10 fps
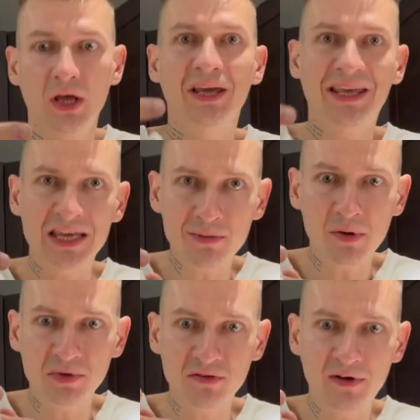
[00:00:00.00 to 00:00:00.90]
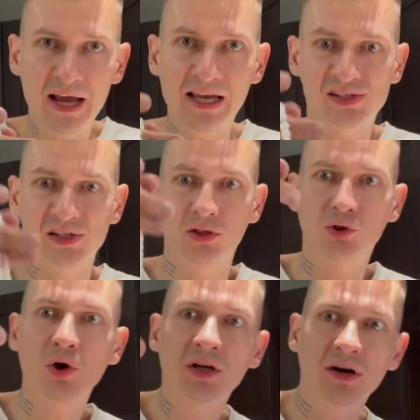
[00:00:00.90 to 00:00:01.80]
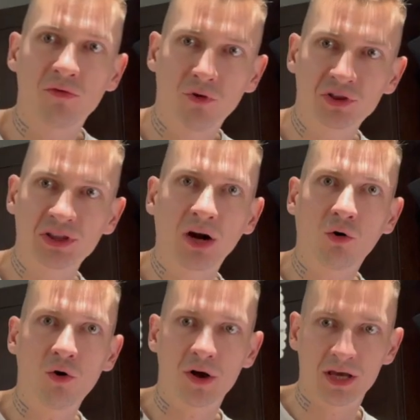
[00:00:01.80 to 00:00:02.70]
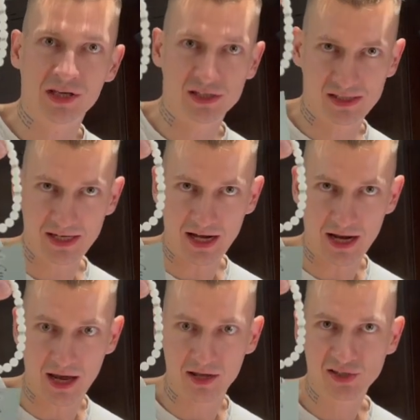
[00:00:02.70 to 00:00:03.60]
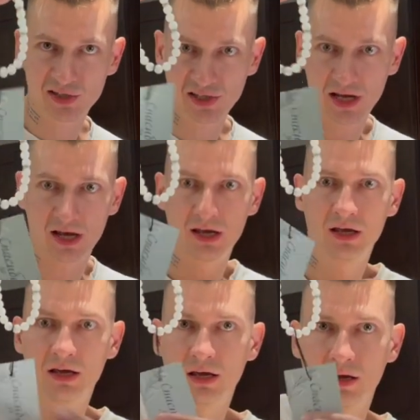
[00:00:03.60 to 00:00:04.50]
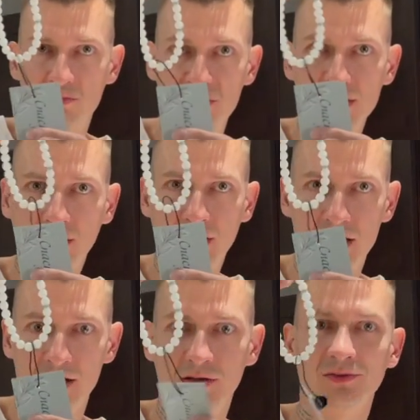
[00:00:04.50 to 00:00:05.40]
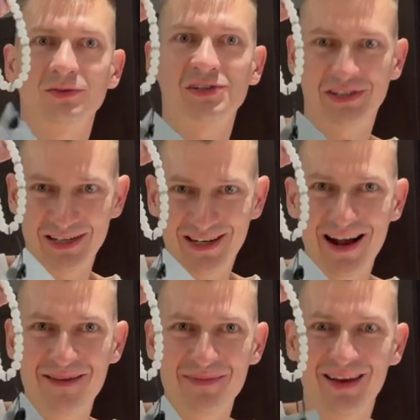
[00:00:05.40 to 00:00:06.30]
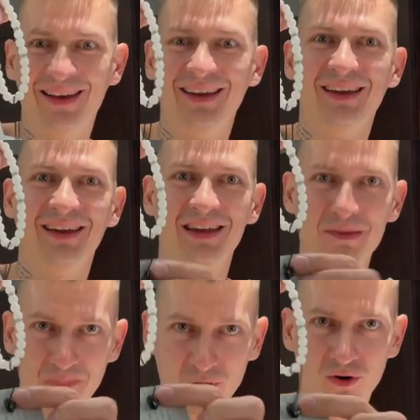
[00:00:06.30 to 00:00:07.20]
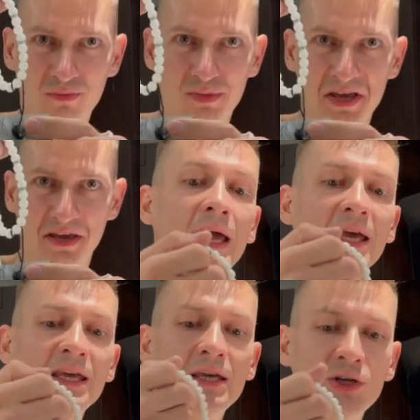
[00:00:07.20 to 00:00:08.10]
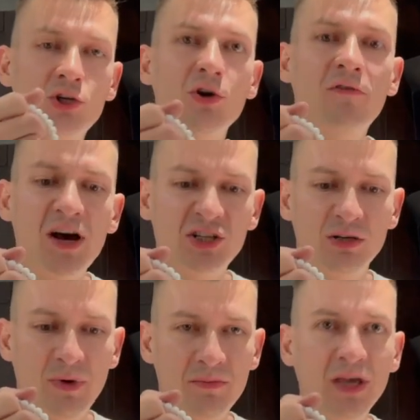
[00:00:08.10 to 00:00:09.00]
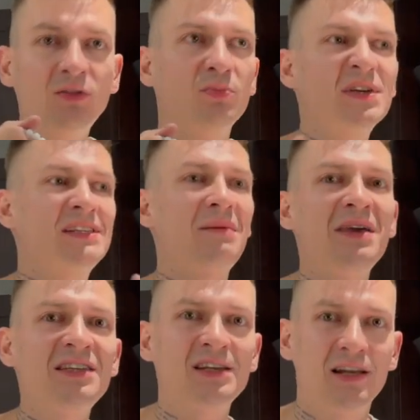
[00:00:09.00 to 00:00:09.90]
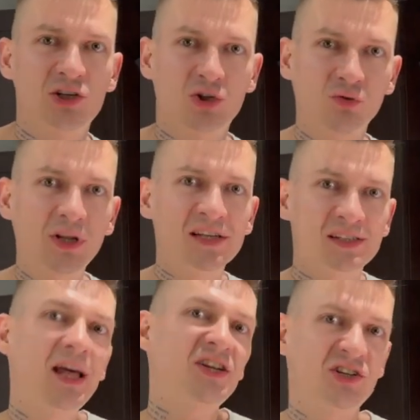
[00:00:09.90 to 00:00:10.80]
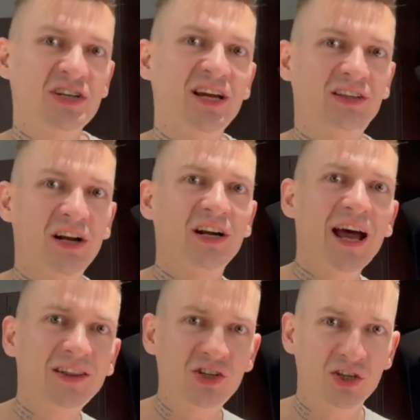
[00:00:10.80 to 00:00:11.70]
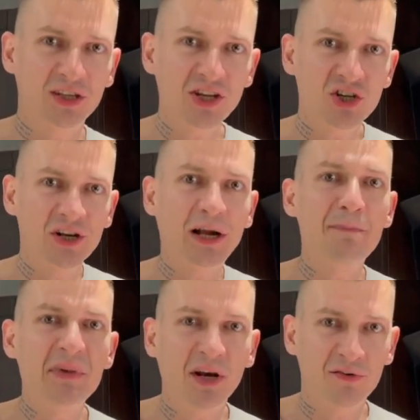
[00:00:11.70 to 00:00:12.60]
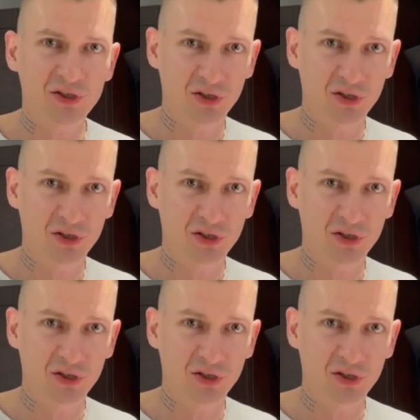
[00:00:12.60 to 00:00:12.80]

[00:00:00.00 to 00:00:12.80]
Химом является только вот такое изделие с биркой, стихами и пломбой. И еще важный момент, мы заметили, что у нас наши некоторые карточки начали копировать